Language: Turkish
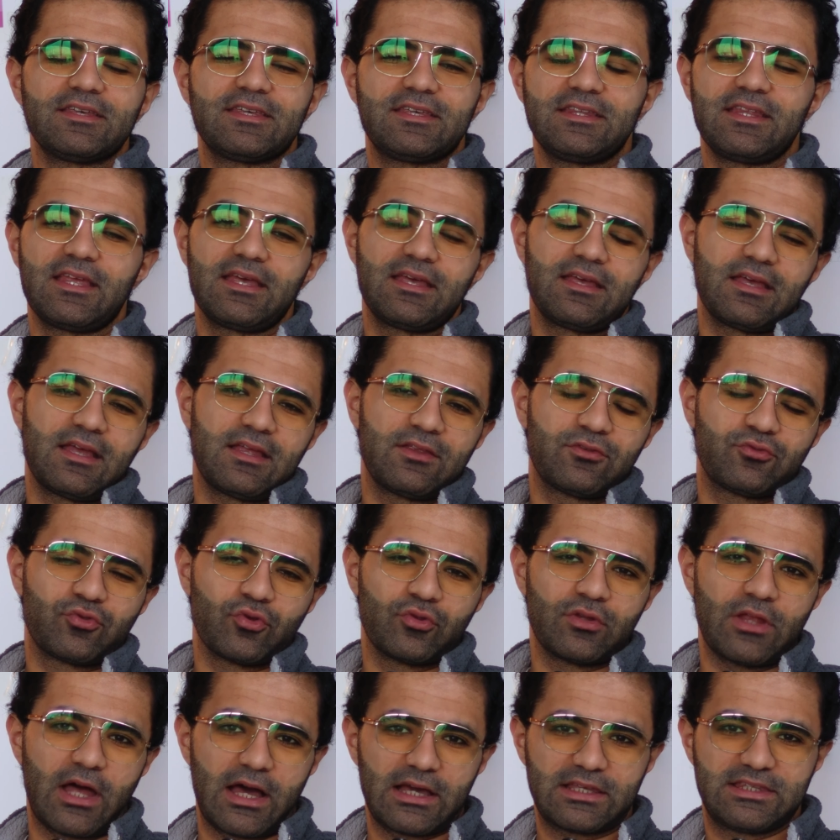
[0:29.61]
Yine en
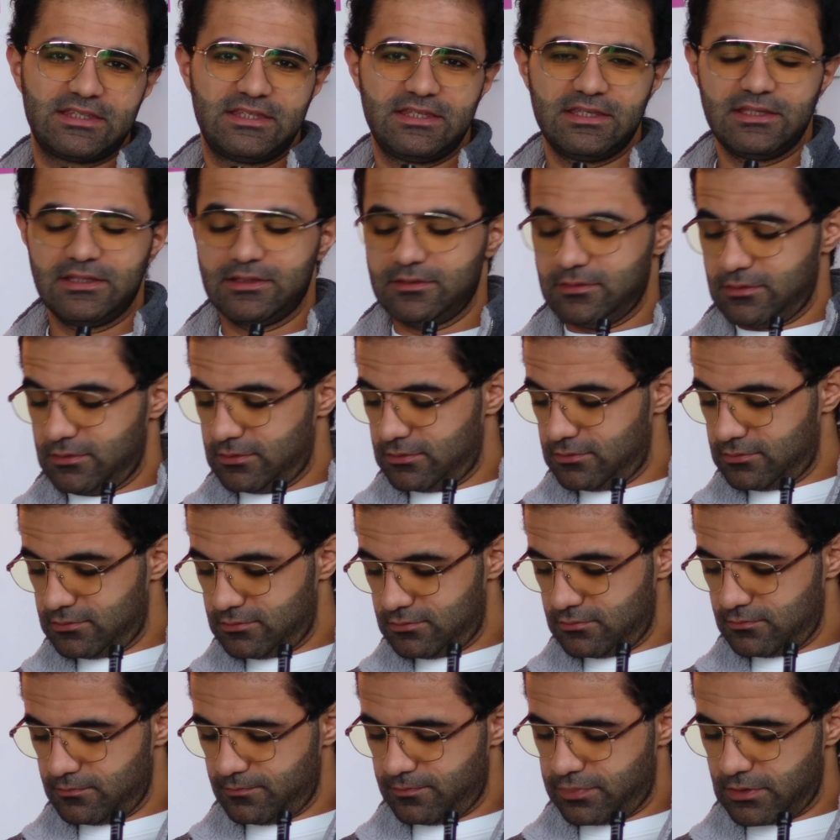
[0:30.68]
son Aki
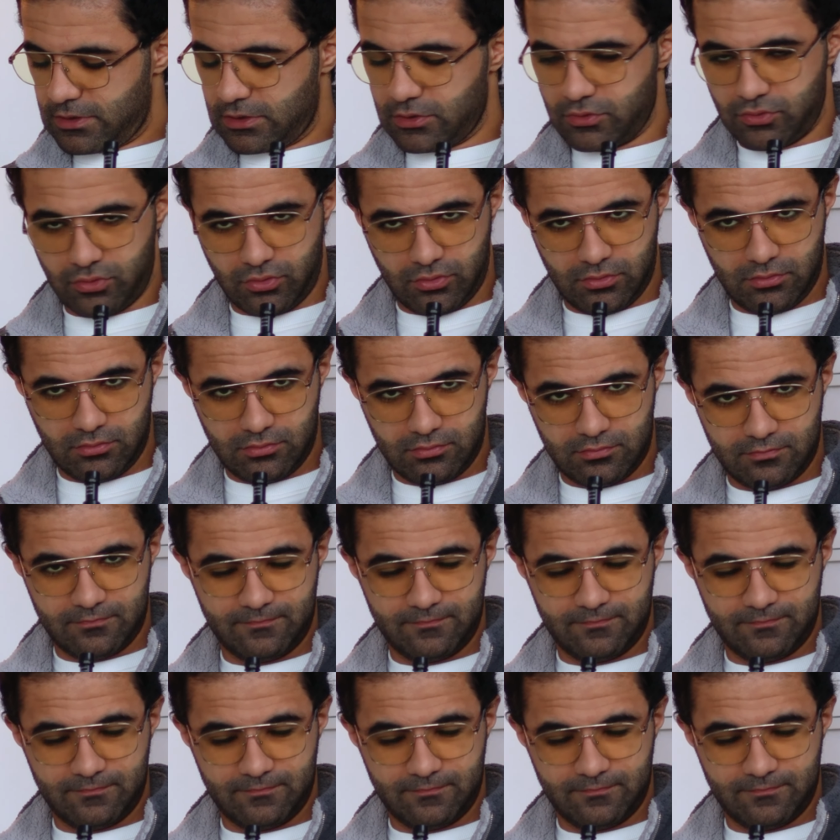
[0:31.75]
pardon.